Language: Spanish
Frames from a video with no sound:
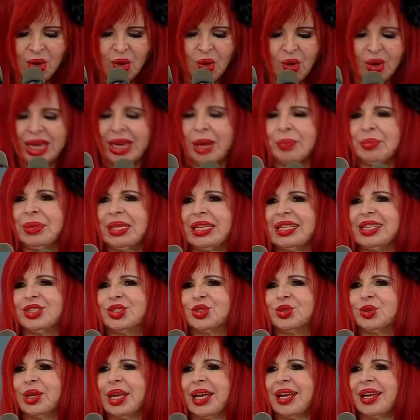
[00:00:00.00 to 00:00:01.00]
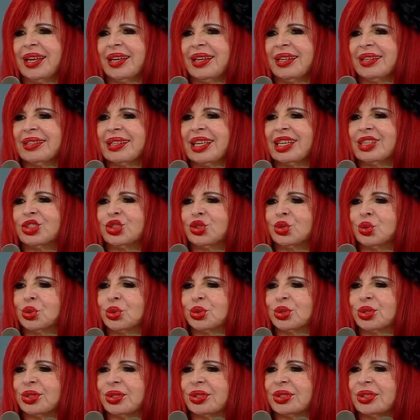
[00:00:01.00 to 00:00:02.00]
Hoy la península y el
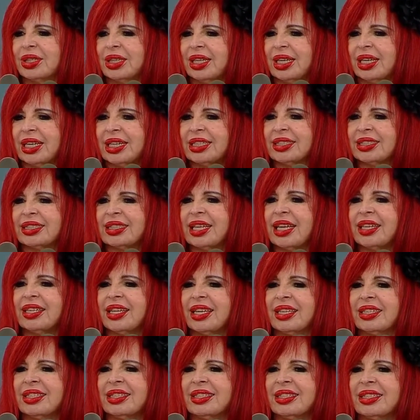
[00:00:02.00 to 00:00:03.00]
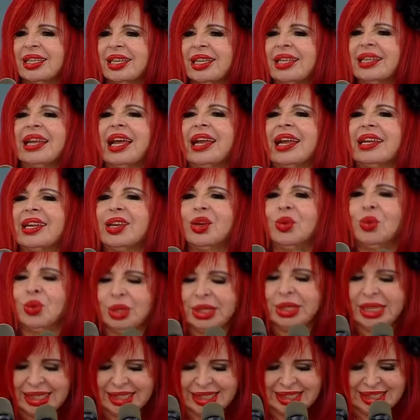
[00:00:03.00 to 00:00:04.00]
sur estallan en
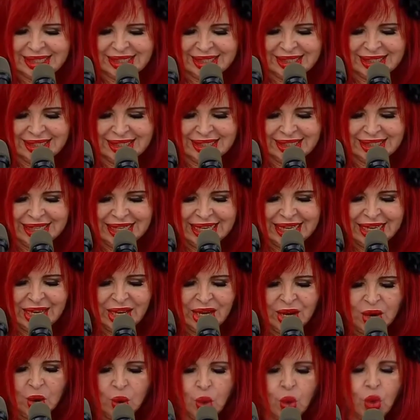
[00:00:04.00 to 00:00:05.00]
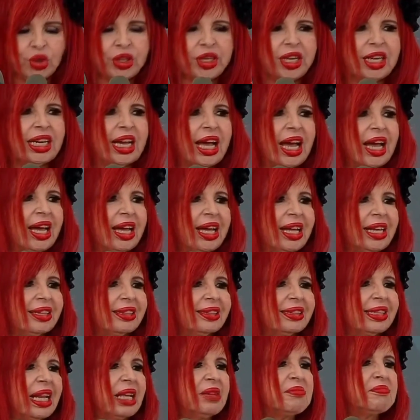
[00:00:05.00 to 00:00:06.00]
aleluyas. Hoy llega el
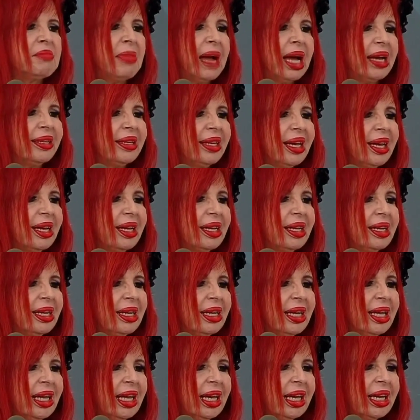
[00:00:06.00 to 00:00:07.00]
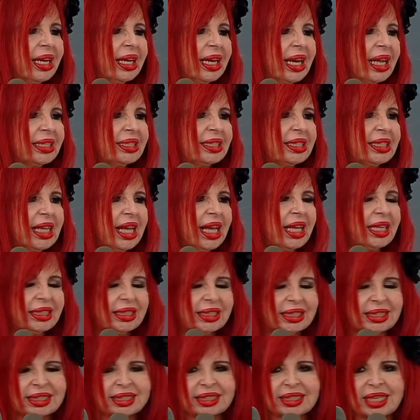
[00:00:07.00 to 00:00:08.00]
tren Maya
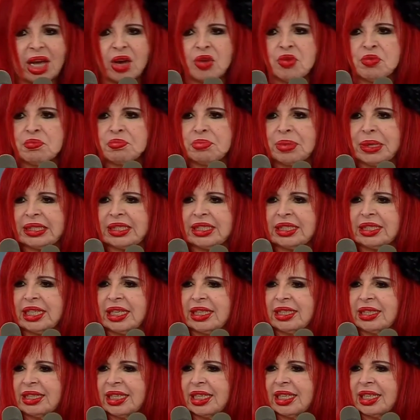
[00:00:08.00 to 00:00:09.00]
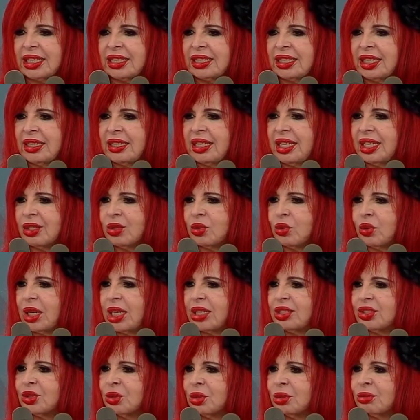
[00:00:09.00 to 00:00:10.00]
gracias a un presidente que tiene el
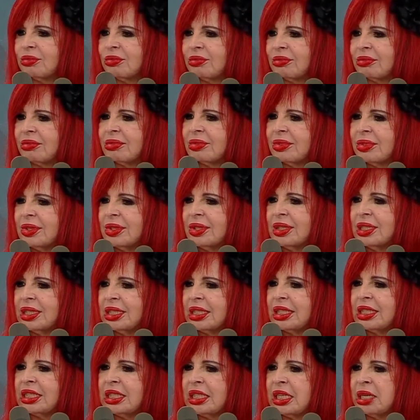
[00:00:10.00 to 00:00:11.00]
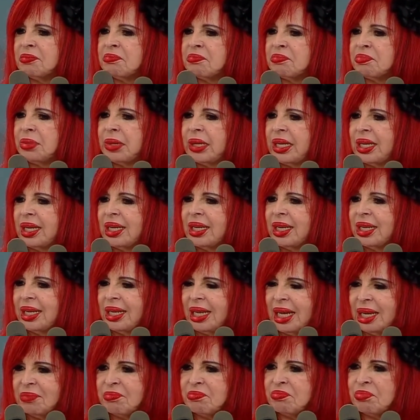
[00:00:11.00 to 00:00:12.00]
corazón siempre
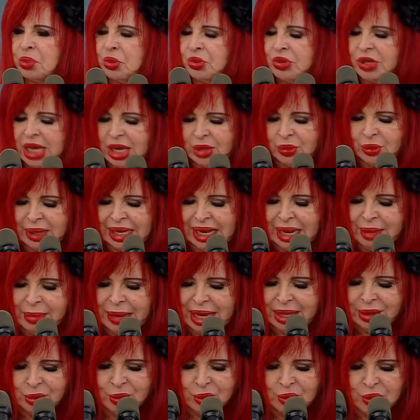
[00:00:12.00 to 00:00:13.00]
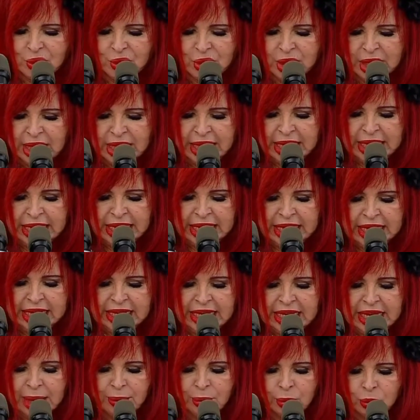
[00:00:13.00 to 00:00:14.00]
empuñado en la mano
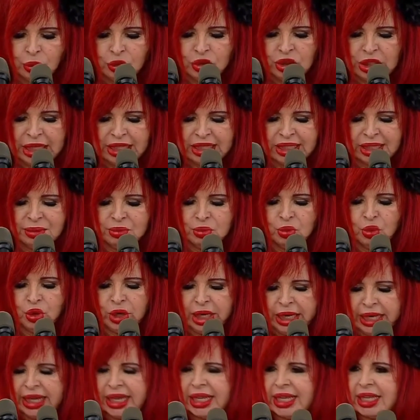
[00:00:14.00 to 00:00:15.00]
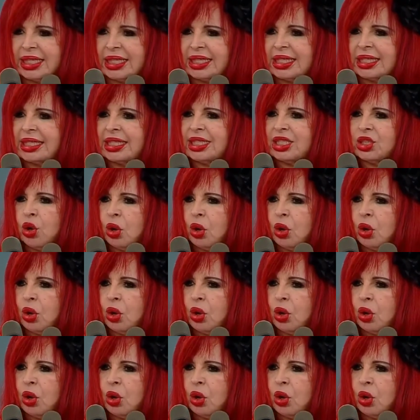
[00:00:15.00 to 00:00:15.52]
y a muchas mujeres y